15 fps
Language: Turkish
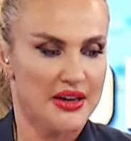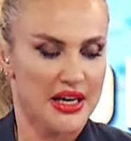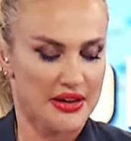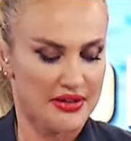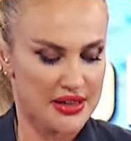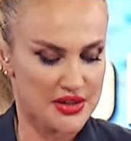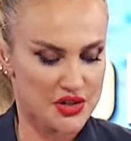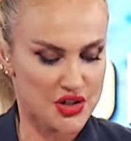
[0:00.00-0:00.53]

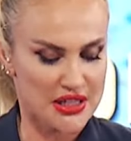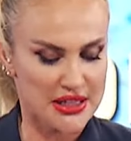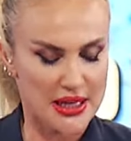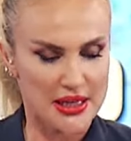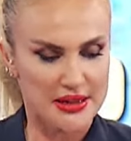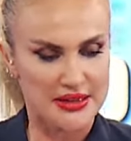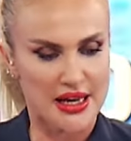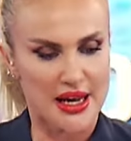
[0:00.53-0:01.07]
Evet
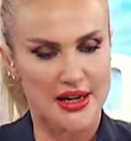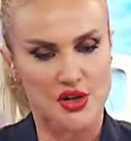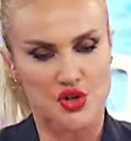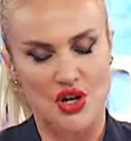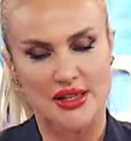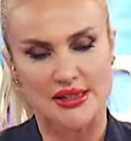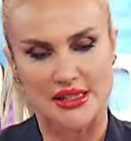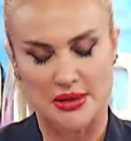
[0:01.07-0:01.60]
yine diğer
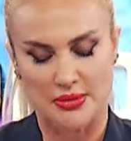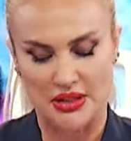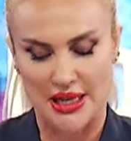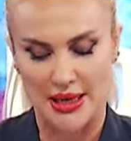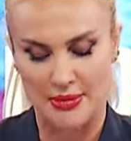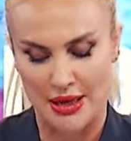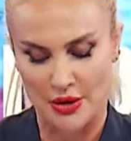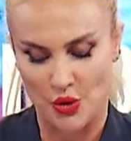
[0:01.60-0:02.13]
ajanslarıma da
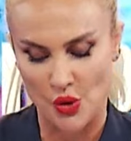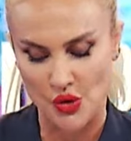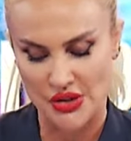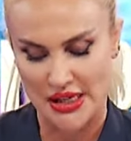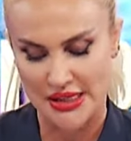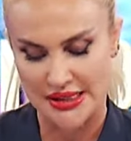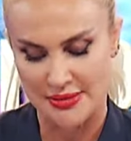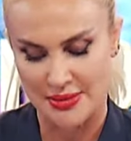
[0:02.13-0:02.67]
hemen göz
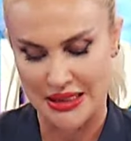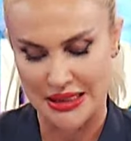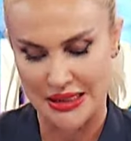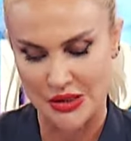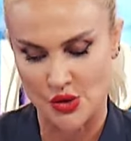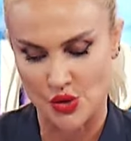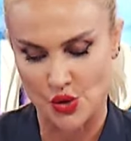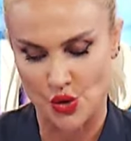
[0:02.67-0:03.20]
gezdirmek
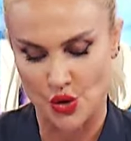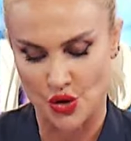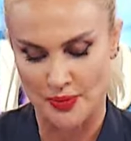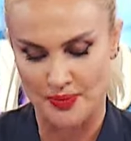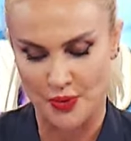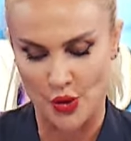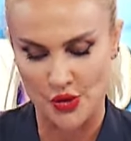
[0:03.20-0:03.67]
istiyorum.